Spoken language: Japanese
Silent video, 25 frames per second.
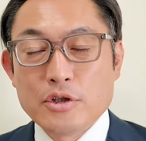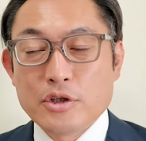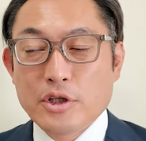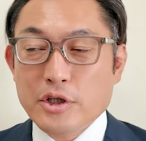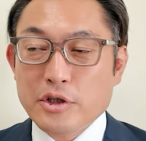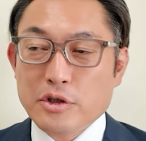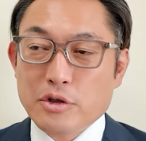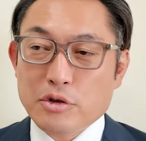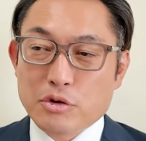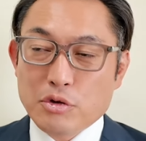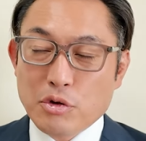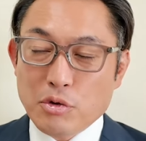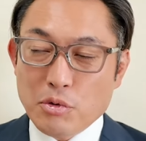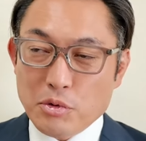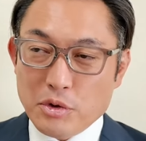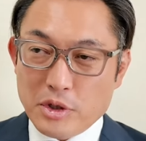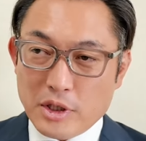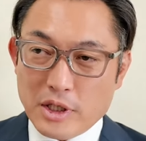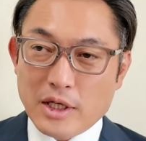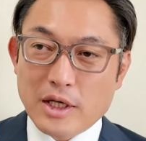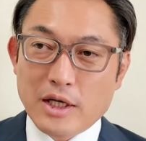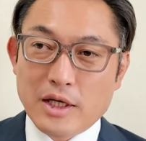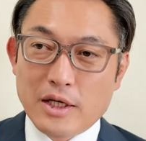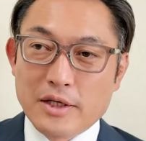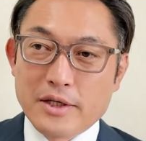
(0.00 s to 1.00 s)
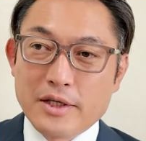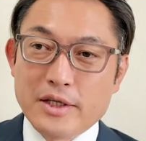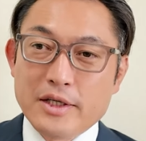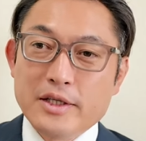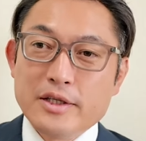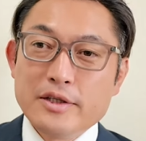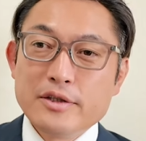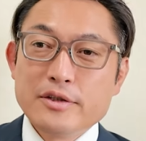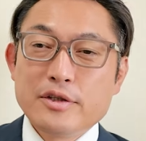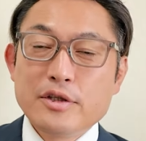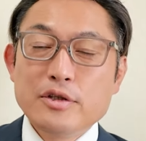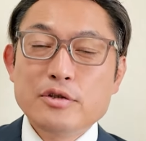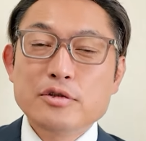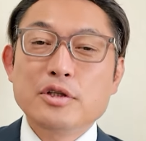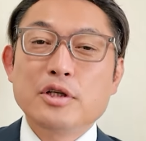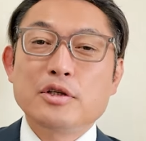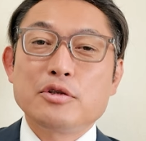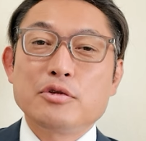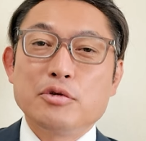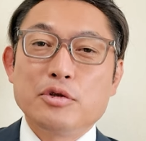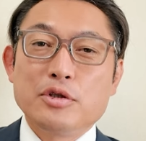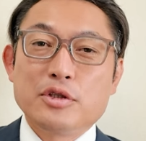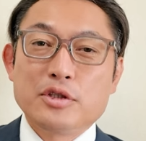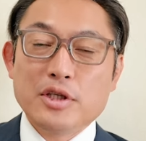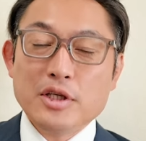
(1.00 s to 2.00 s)
だけど党が出る
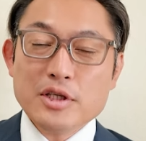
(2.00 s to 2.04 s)
なと言っ